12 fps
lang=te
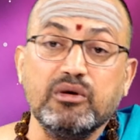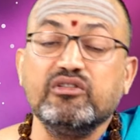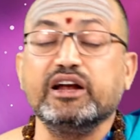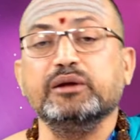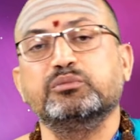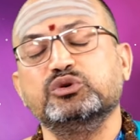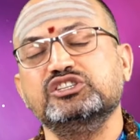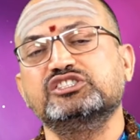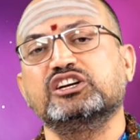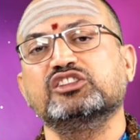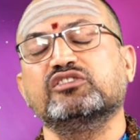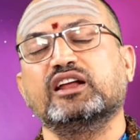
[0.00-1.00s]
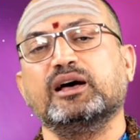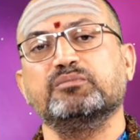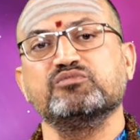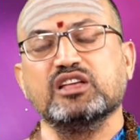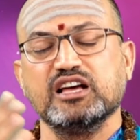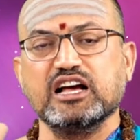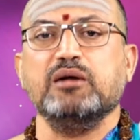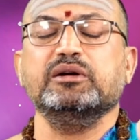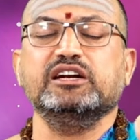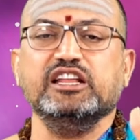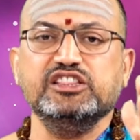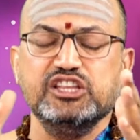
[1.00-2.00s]
అమ్మవారిని పూజించడం ద్వారా
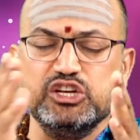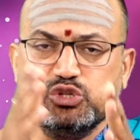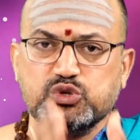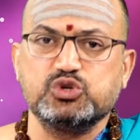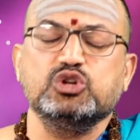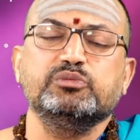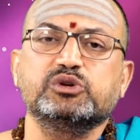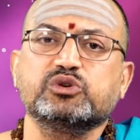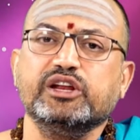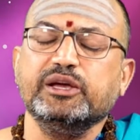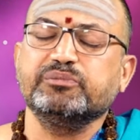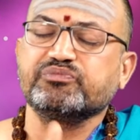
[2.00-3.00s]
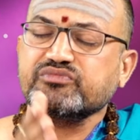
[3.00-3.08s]
కాబట్టి దీన్ని దృష్టిలో పెట్టుకుని